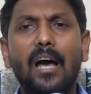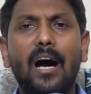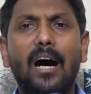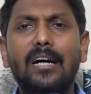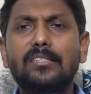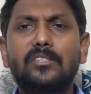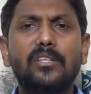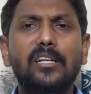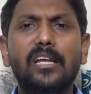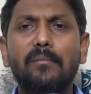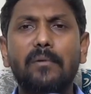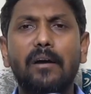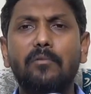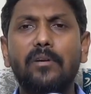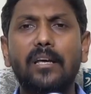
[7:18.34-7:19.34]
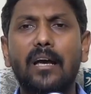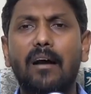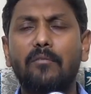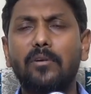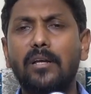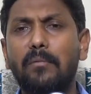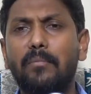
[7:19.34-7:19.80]
ஆச்சரியமாக அவனுடைய
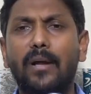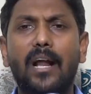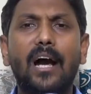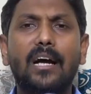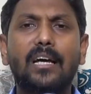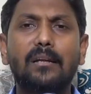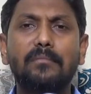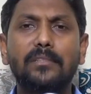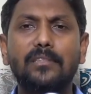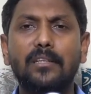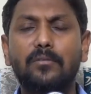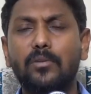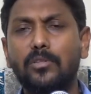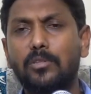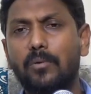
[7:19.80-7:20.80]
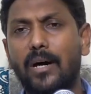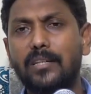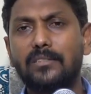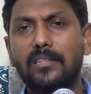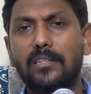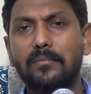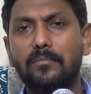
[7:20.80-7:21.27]
அவனுடைய பராக்கிரமத்தை குறித்து
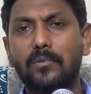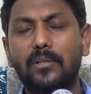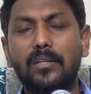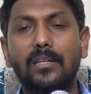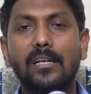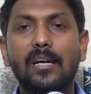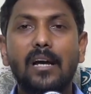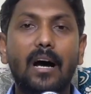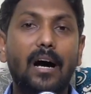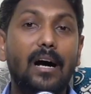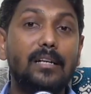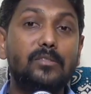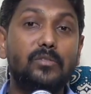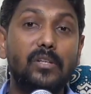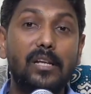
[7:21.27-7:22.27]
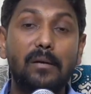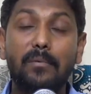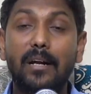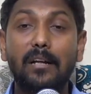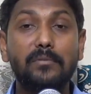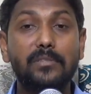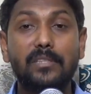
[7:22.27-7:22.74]
வாசிக்கும் போது
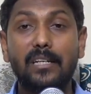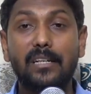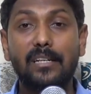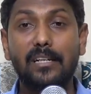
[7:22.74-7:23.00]
ஆச்சரியமான விஷயங்கள்